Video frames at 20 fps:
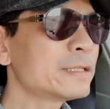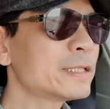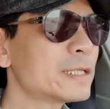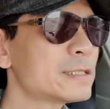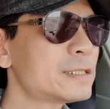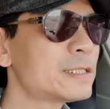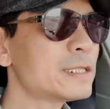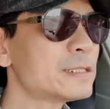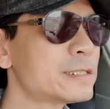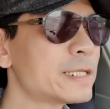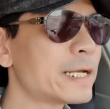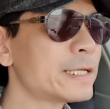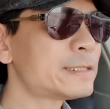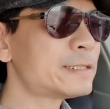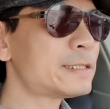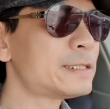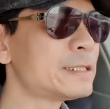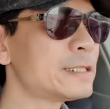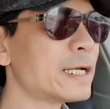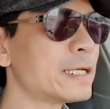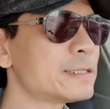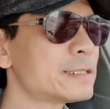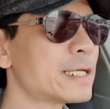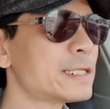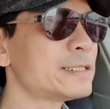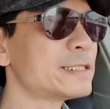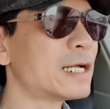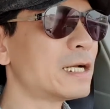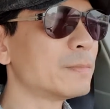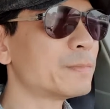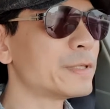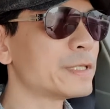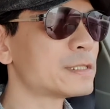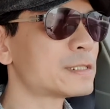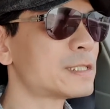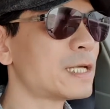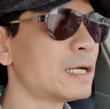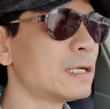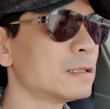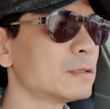那现在既然参加了比
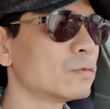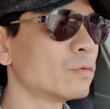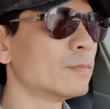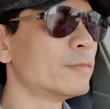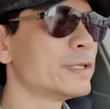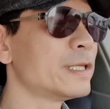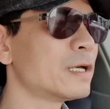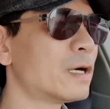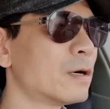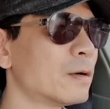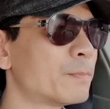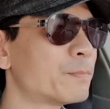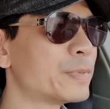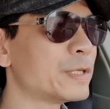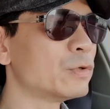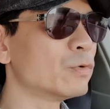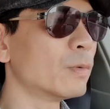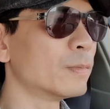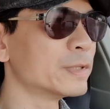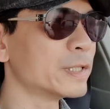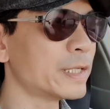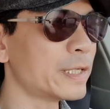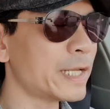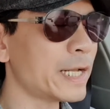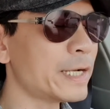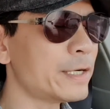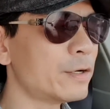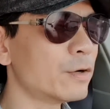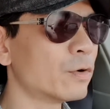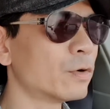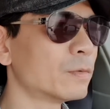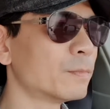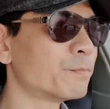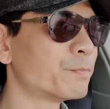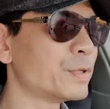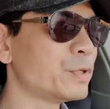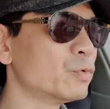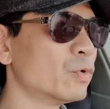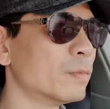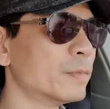赛了，我们要比我们的内容，
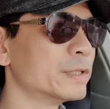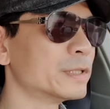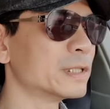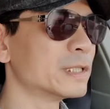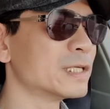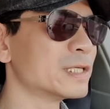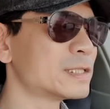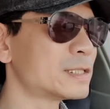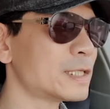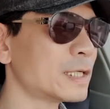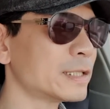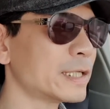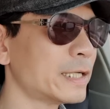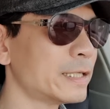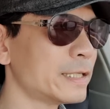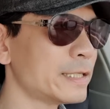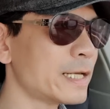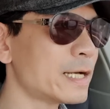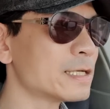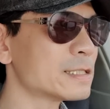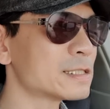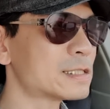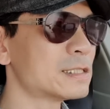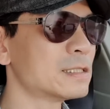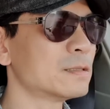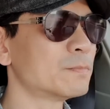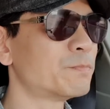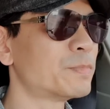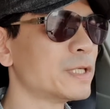比我们的上台的样子，